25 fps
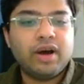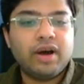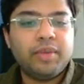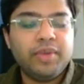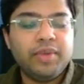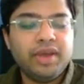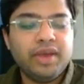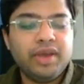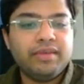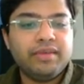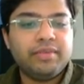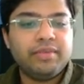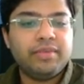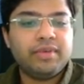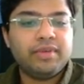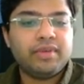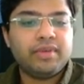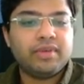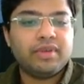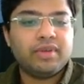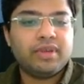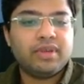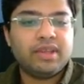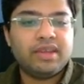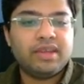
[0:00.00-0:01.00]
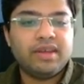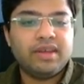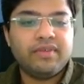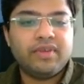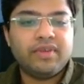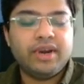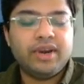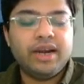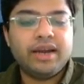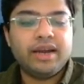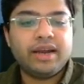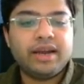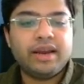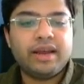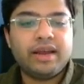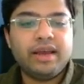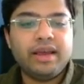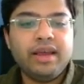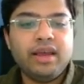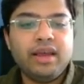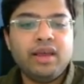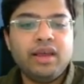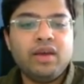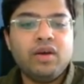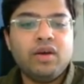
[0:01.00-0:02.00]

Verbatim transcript: अभी सिर्फ रीड करना है